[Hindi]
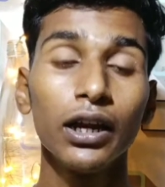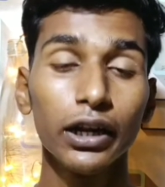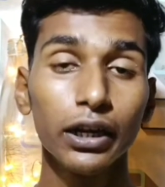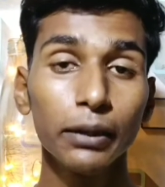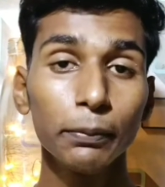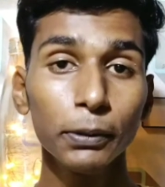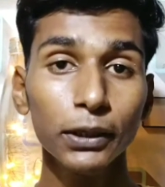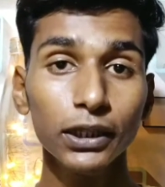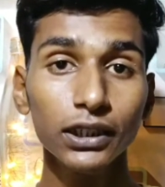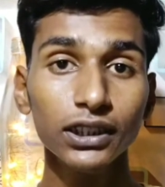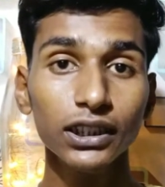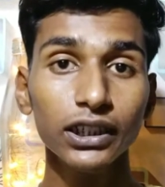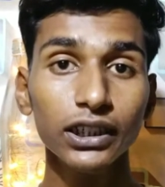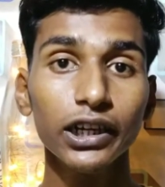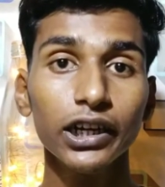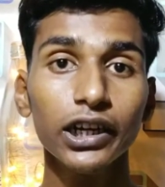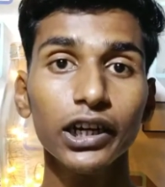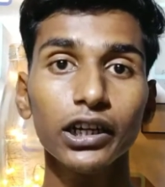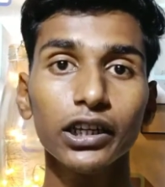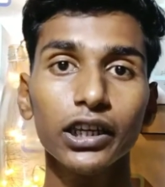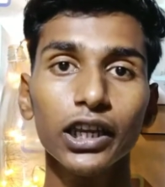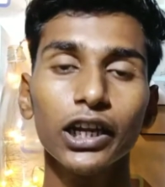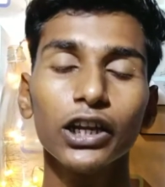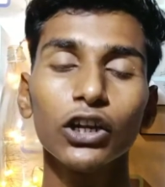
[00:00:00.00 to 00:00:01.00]
रिफ्रेशिंग
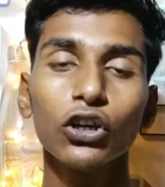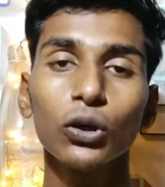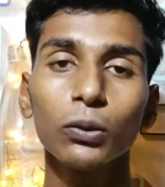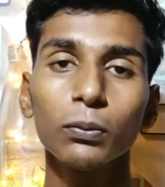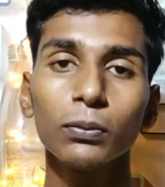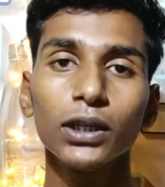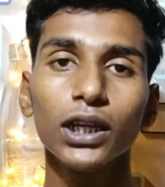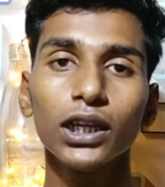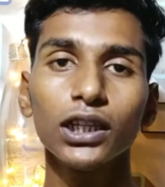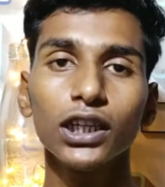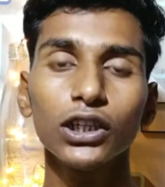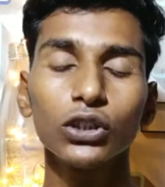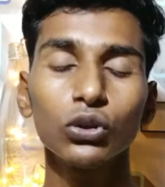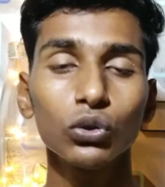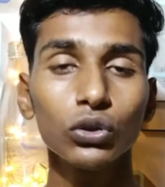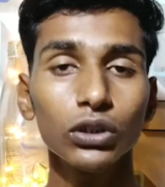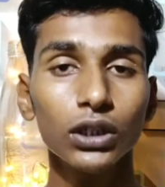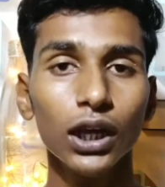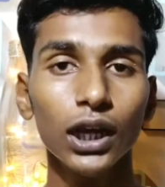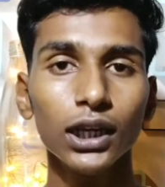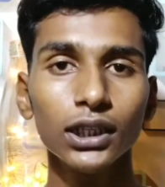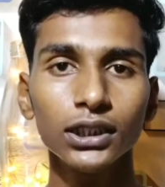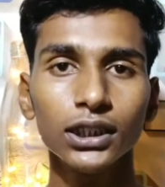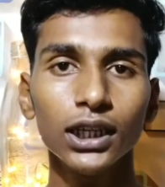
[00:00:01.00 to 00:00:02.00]
रेट देखने को मिल जाता है जो
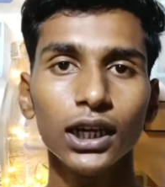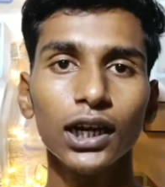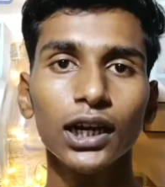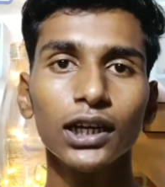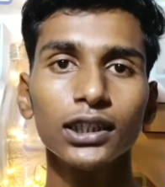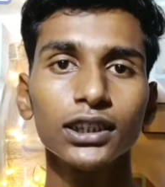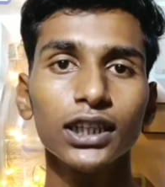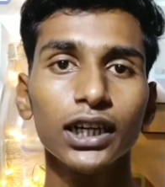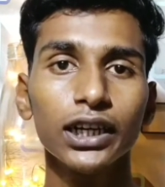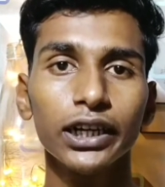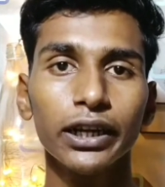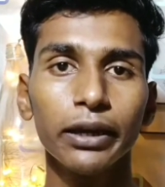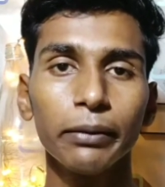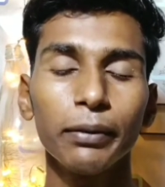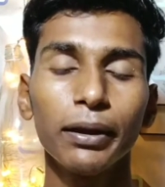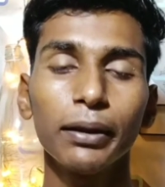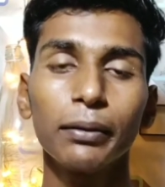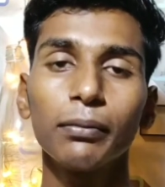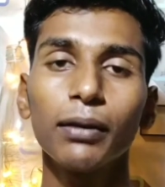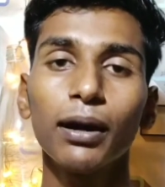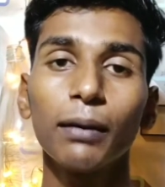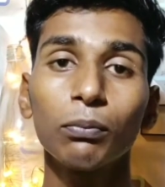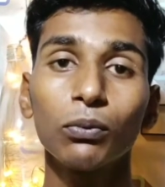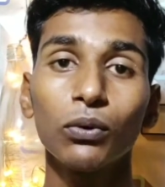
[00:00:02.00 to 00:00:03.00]
कि अच्छा खासा
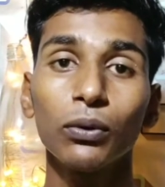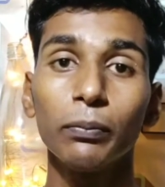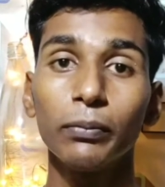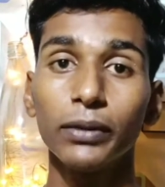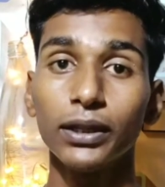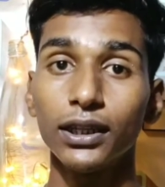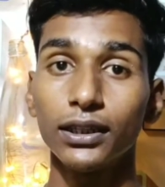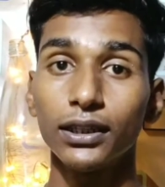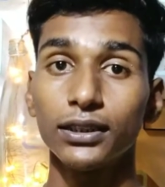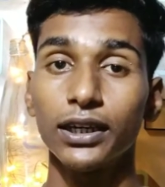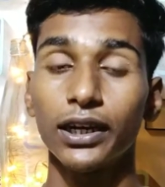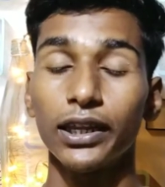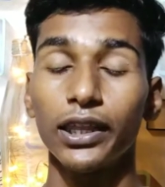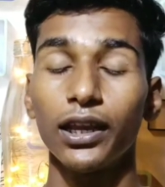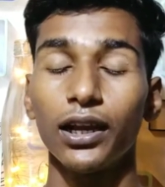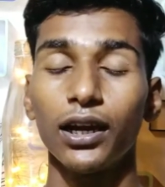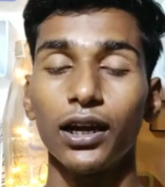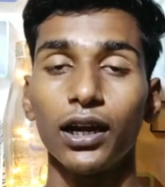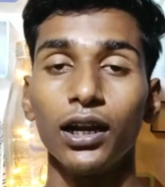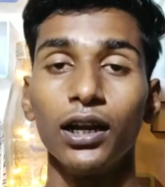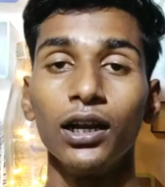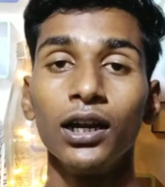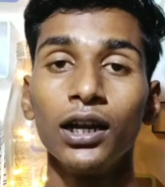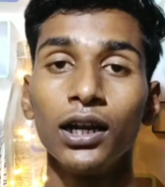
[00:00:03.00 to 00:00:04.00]
गेमिंग में आपको मदद कर
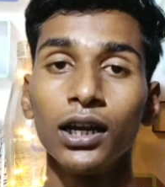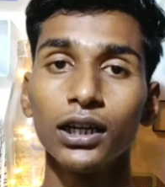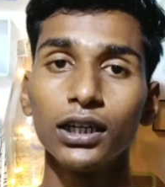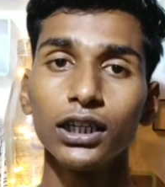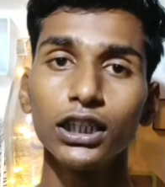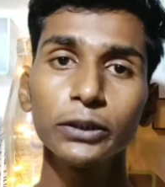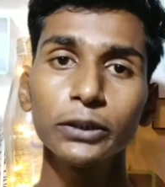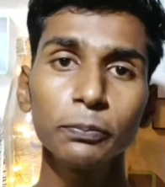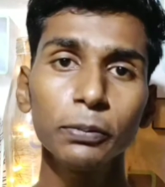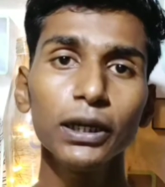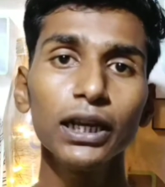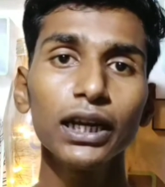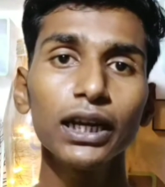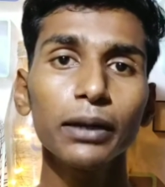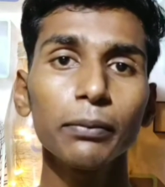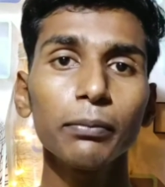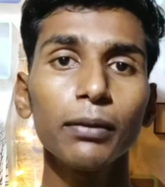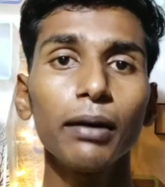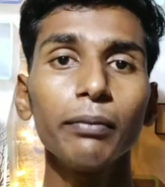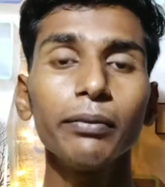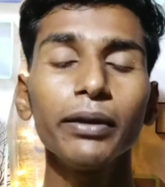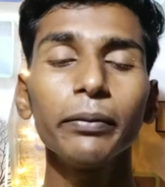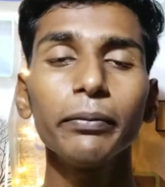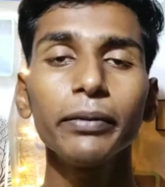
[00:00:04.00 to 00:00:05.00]
देगा डिस्प्ले के
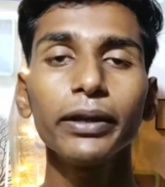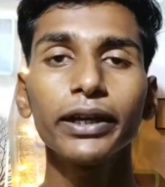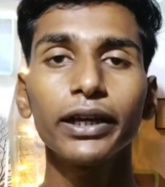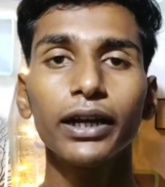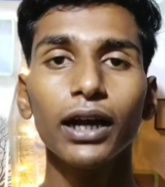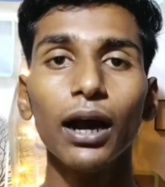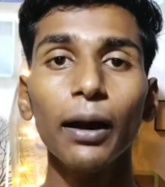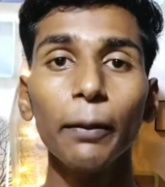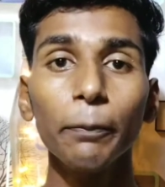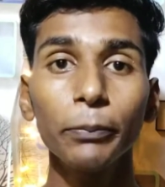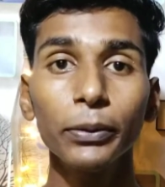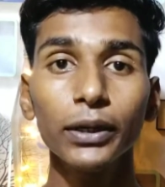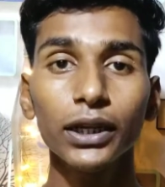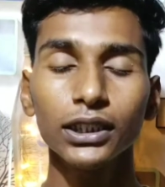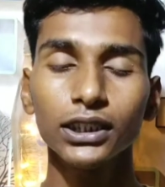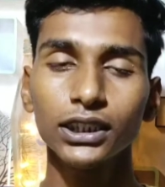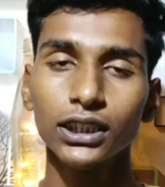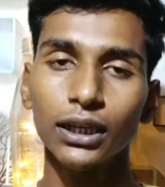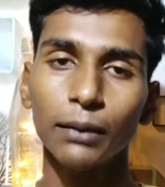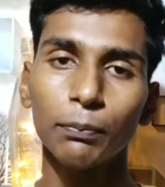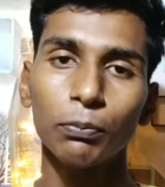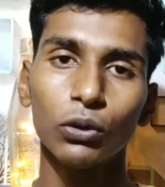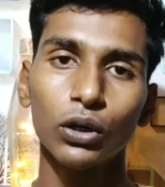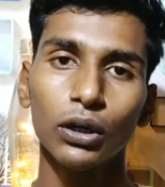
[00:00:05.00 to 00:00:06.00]
मामले में काफ़ी
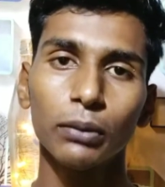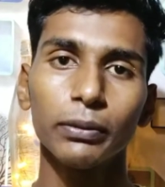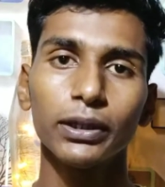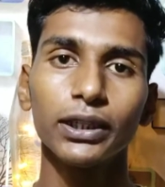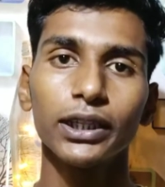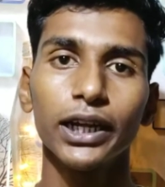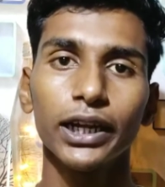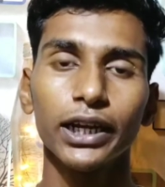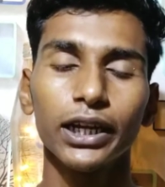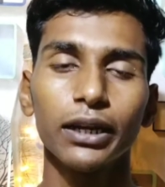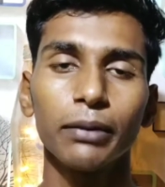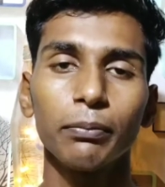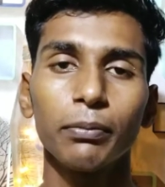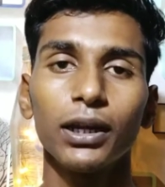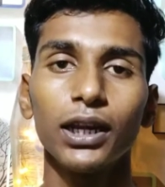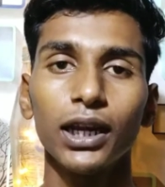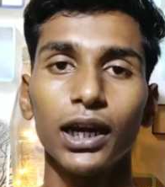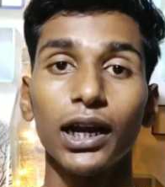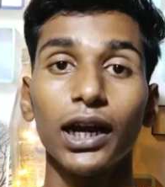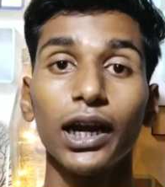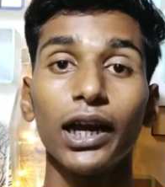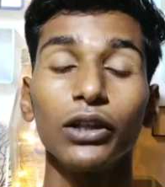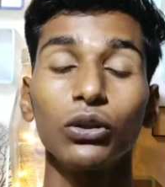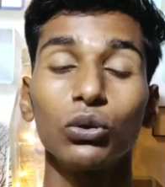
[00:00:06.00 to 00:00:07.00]
अच्छा फ़ोन हमें देखने में
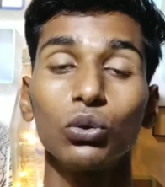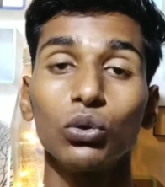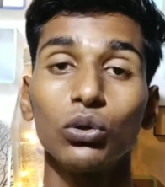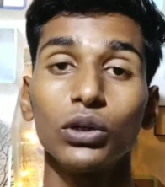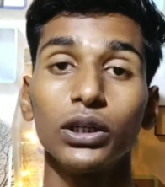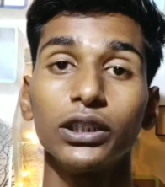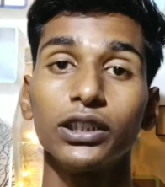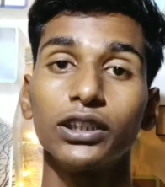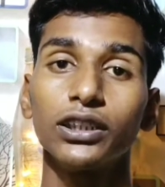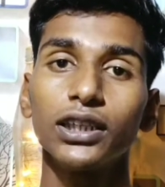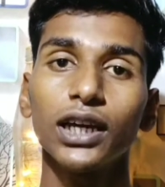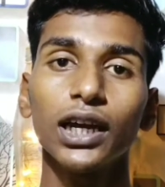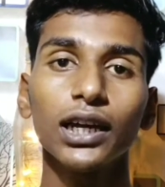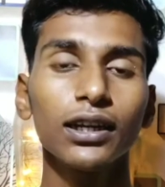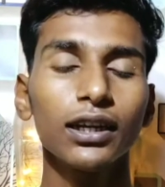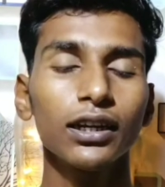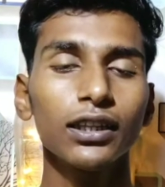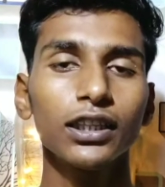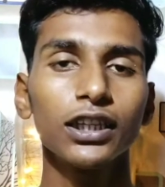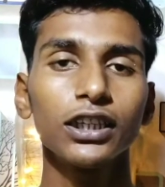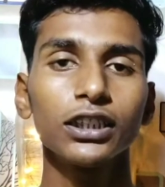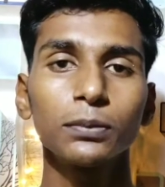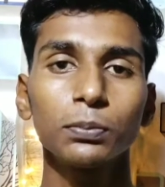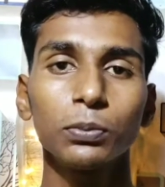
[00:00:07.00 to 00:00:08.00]
लगा है तो इंतज़ार
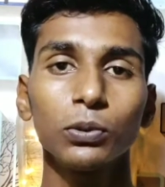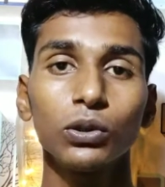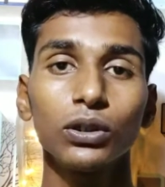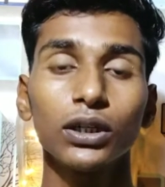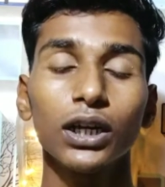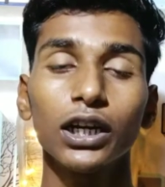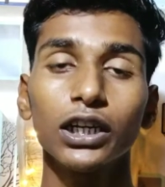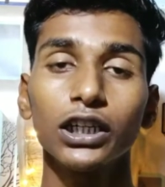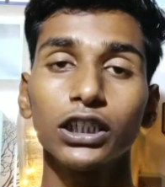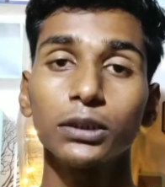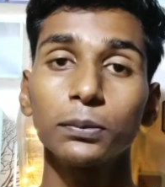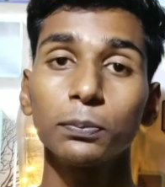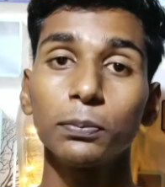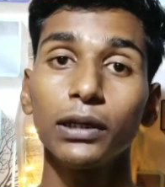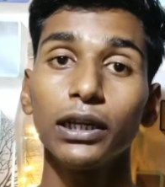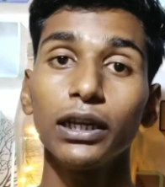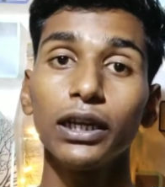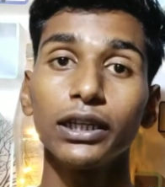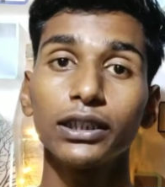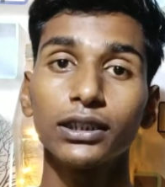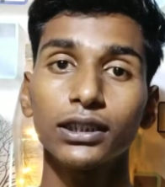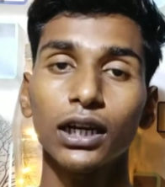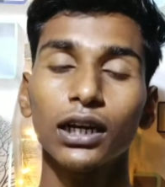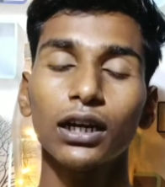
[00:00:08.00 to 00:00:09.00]
करते हैं इस फ़ोन का
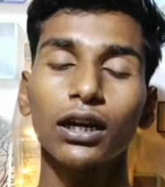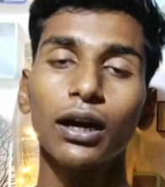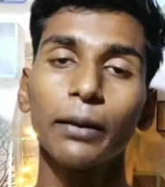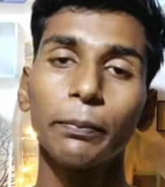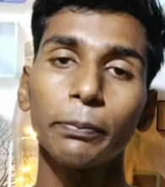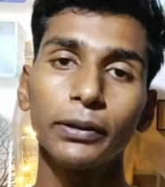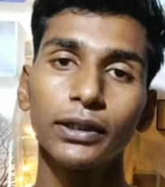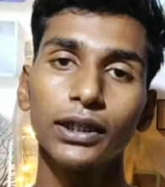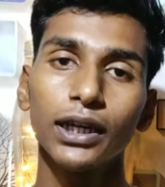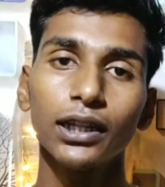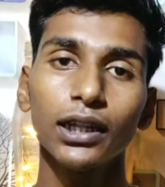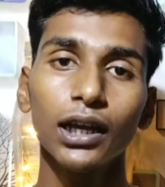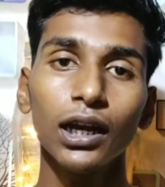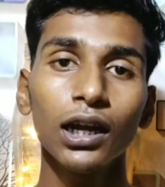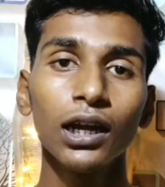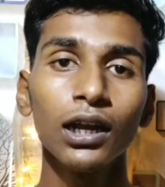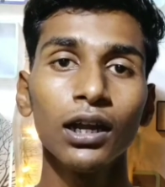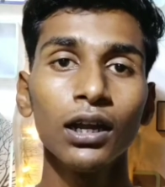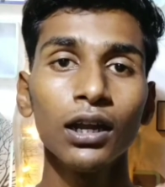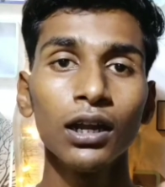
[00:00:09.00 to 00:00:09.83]
डिस्प्ले इसका काफ़ी ज़्यादा